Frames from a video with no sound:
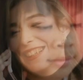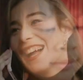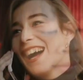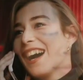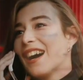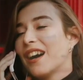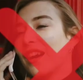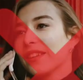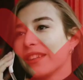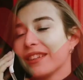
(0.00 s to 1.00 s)
মুখে
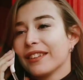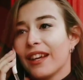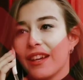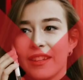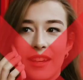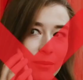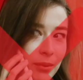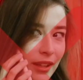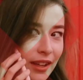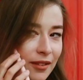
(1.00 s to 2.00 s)
চোয়ালে লাগিয়ে
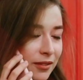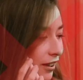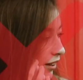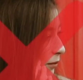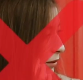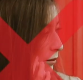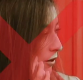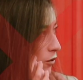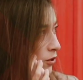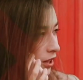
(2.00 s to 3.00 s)
ফোন সেট ব্যবহার
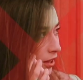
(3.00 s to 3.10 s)
প্লিজ